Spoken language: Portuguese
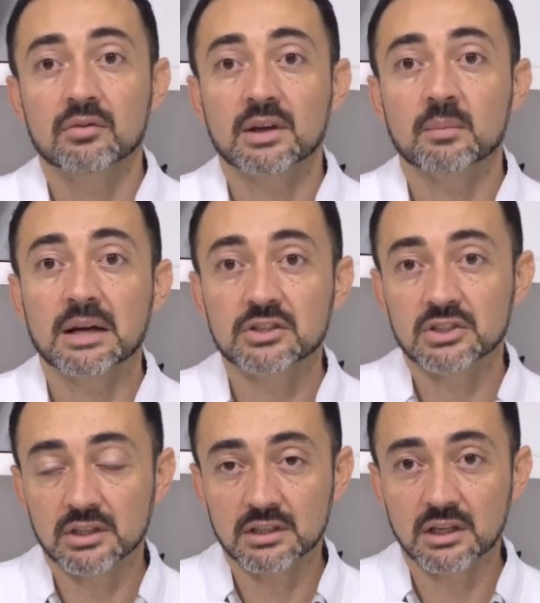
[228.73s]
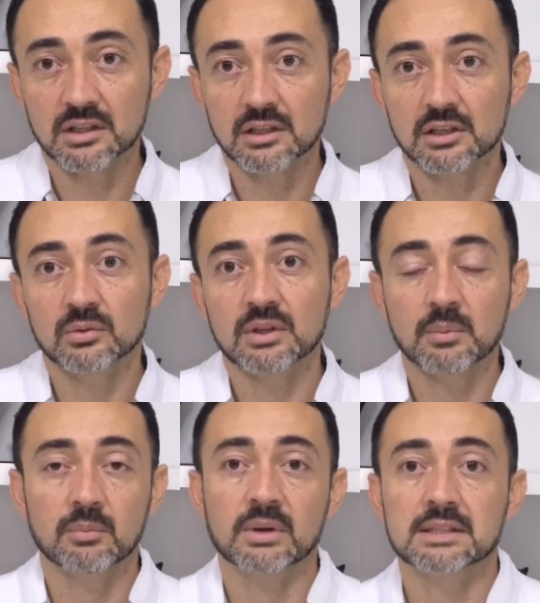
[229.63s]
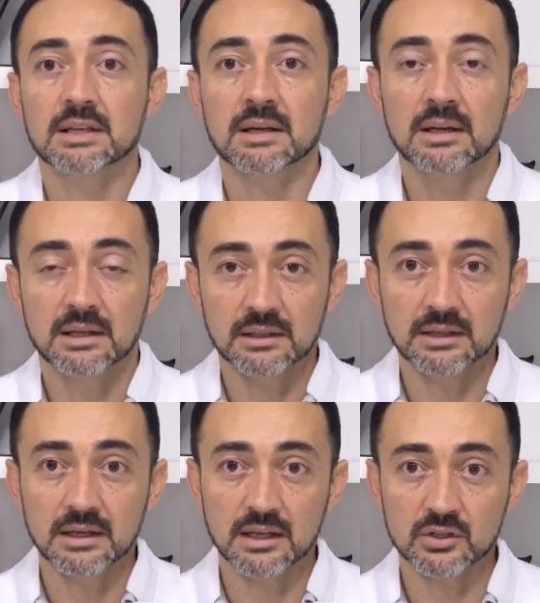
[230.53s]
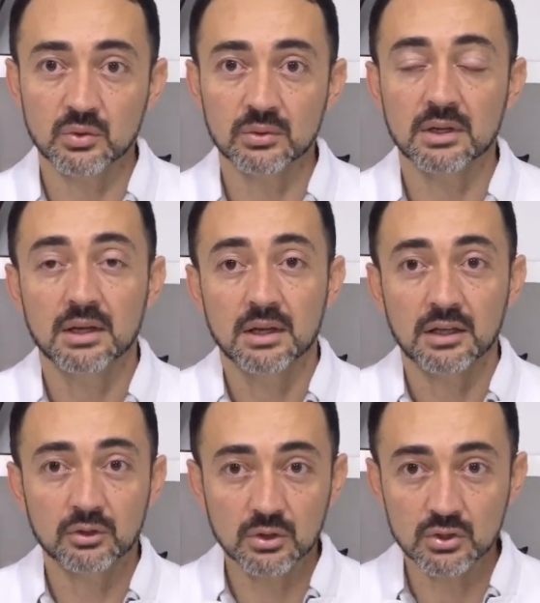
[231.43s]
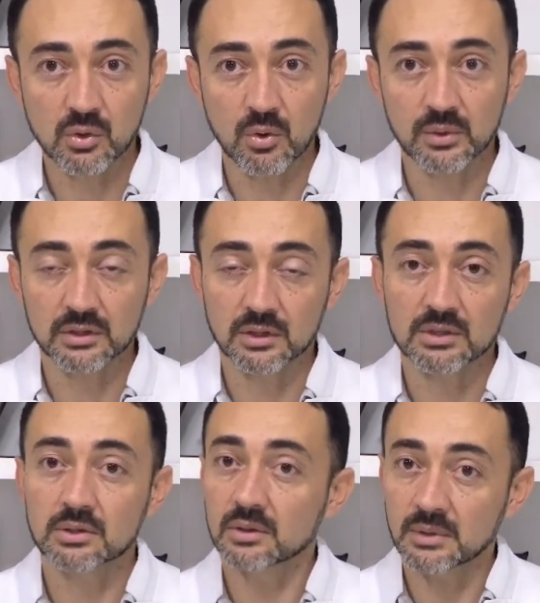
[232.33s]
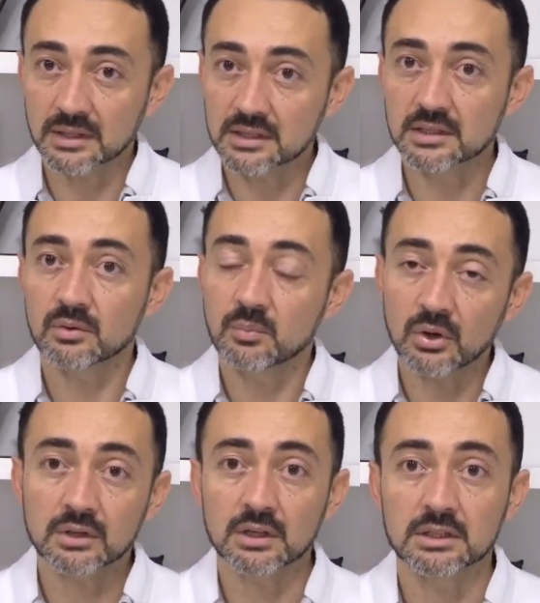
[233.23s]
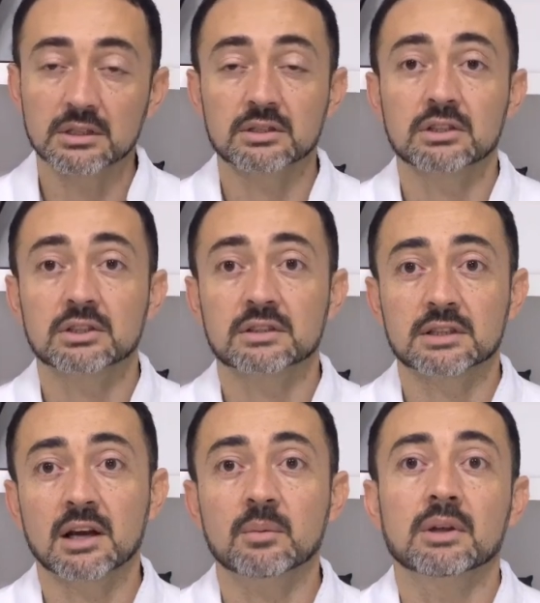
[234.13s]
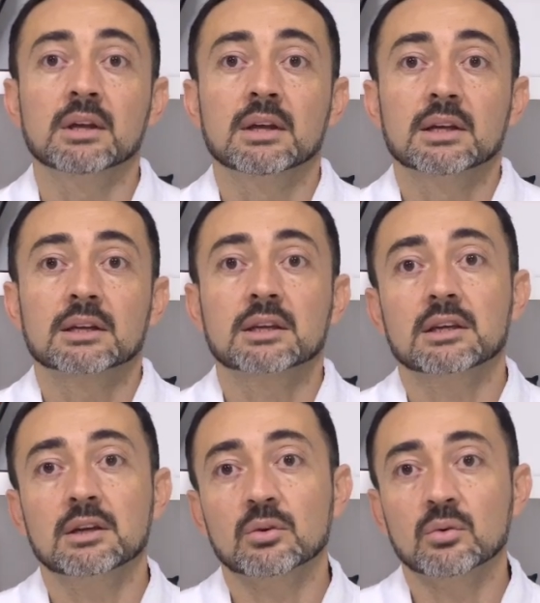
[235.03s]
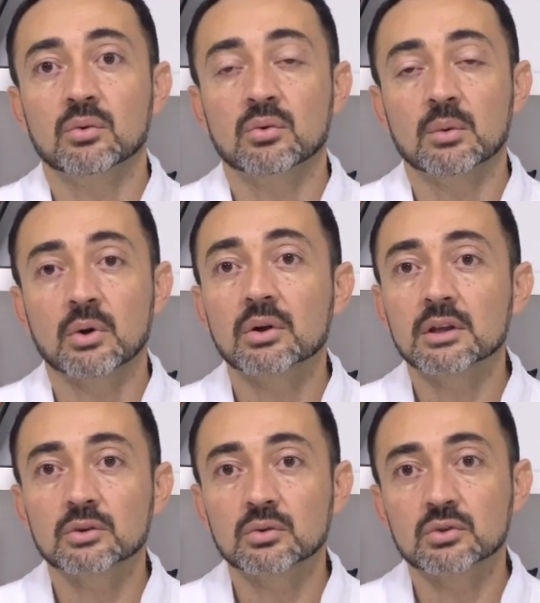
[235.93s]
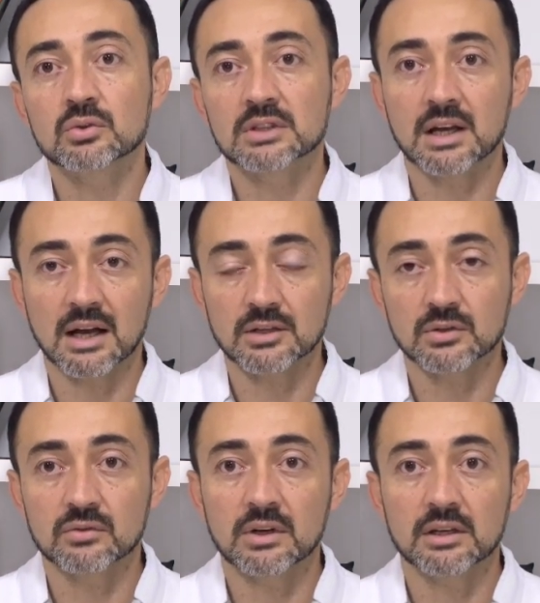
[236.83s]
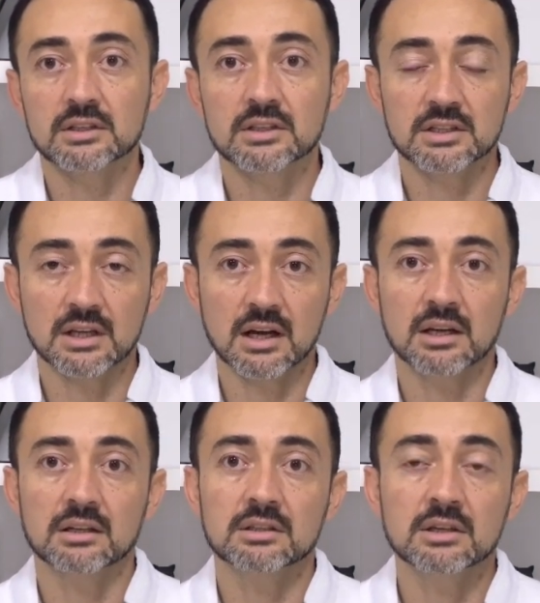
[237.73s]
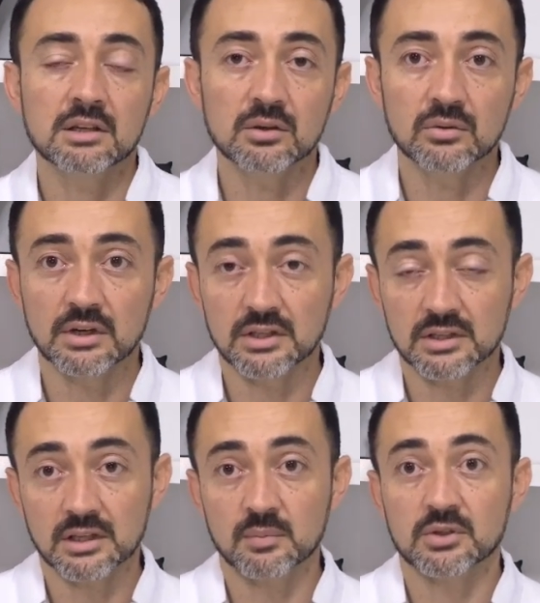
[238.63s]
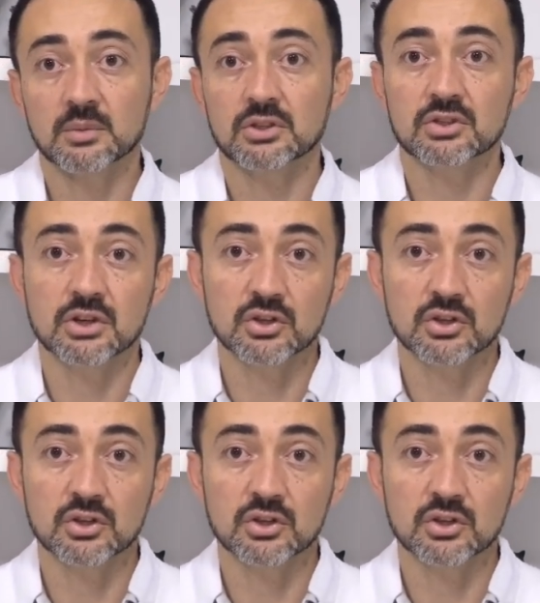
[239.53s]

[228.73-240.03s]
fica mais estreita ainda que não dá para passar né, a sonda endoscópica. Então, essa é uma limitação importante. Se a gente sabe que o, a maioria dos, dos, casos vai iniciar em ilho, vai iniciar principalmente em